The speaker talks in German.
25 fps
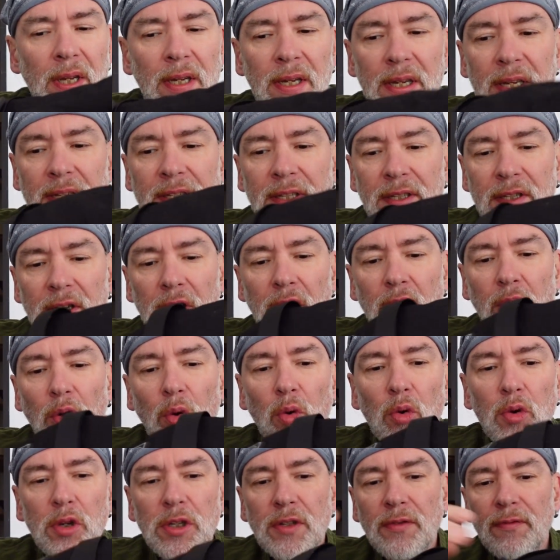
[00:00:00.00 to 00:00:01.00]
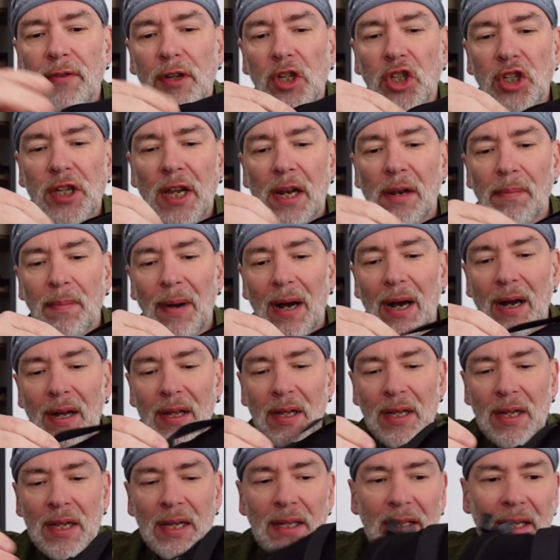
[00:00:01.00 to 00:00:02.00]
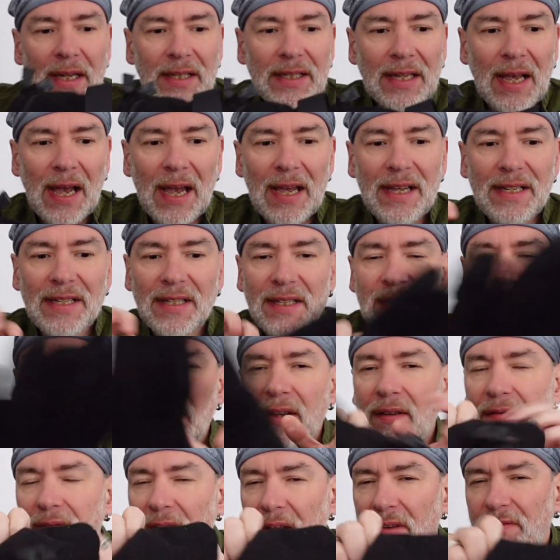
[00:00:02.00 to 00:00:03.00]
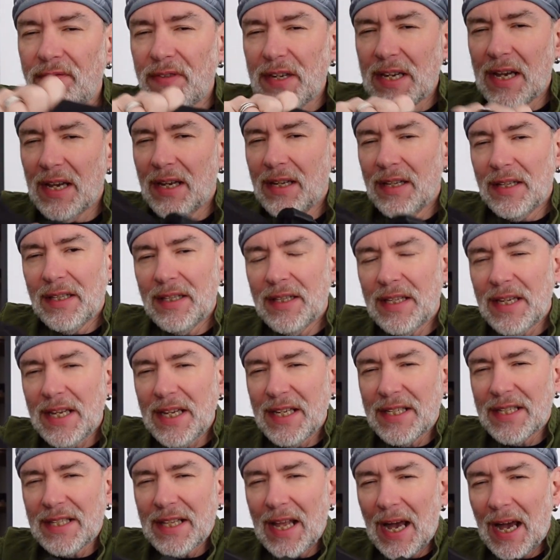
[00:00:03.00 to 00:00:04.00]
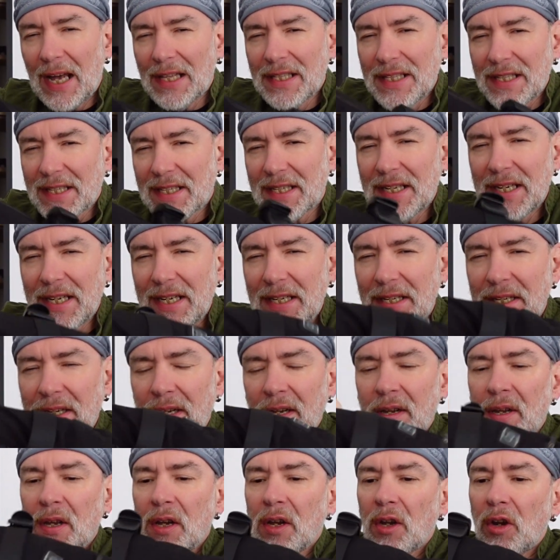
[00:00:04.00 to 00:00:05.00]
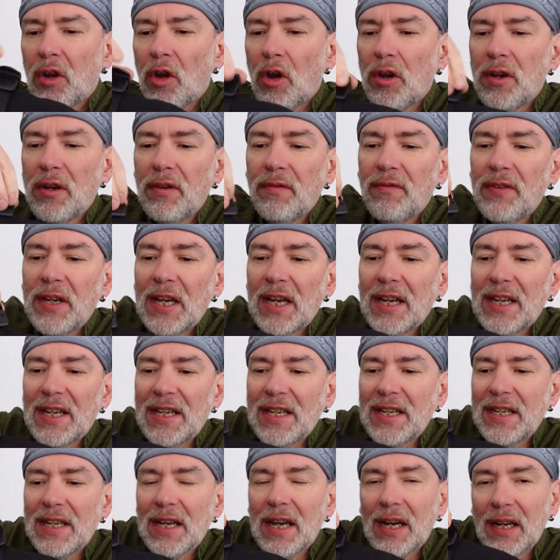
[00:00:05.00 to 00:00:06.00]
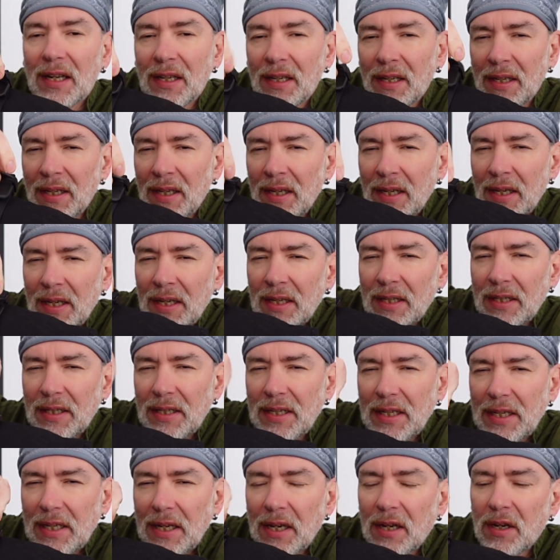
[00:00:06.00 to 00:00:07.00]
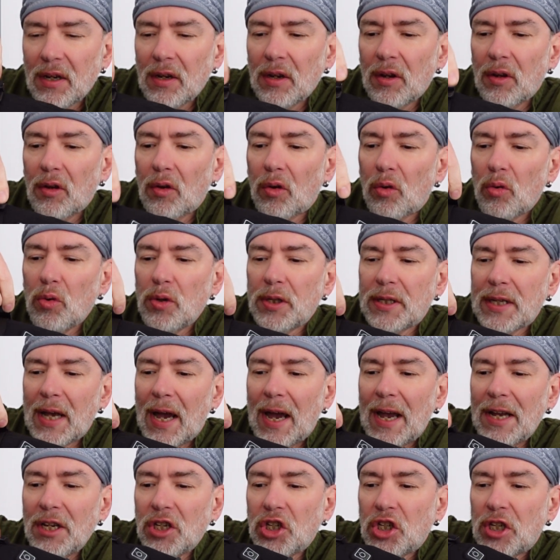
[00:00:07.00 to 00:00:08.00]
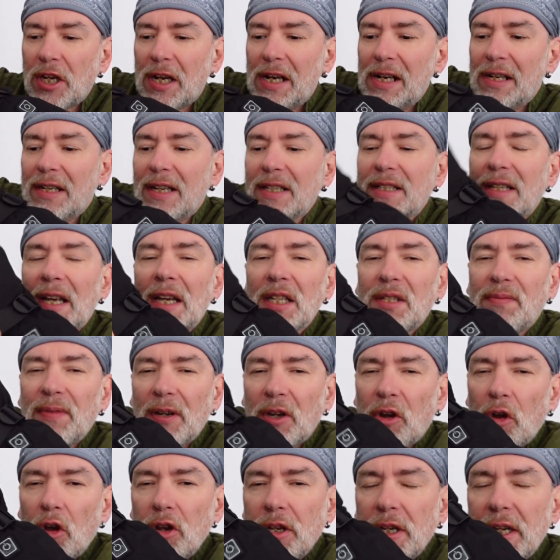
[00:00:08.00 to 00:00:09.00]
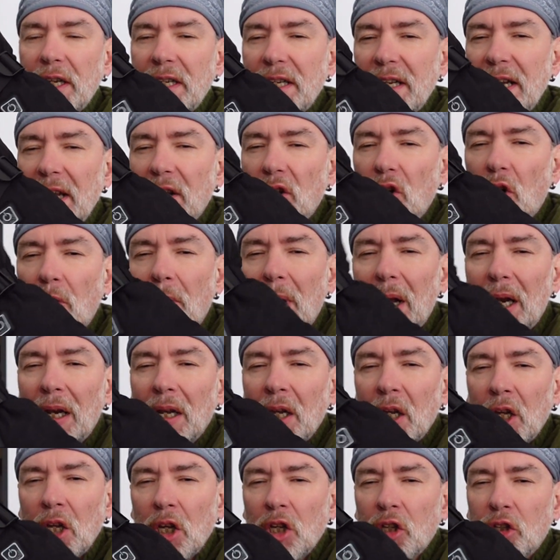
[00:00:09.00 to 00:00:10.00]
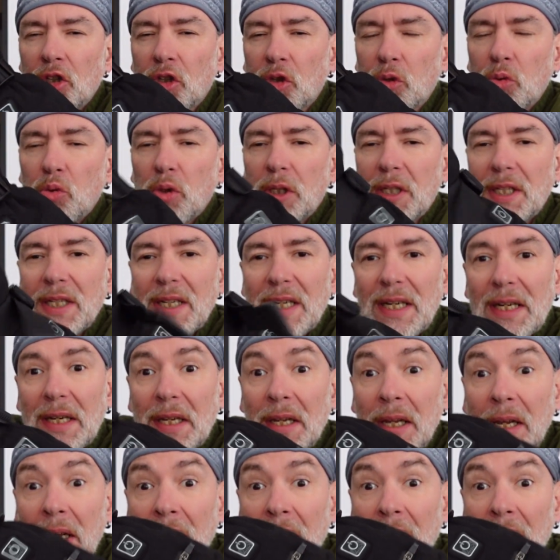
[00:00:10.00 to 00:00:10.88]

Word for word: ist größenverstellbar. Das heißt, wenn wir diesen anziehen, können wir hier die Größe einstellen. Das heißt, wir können ihn hier nochmal zuziehen,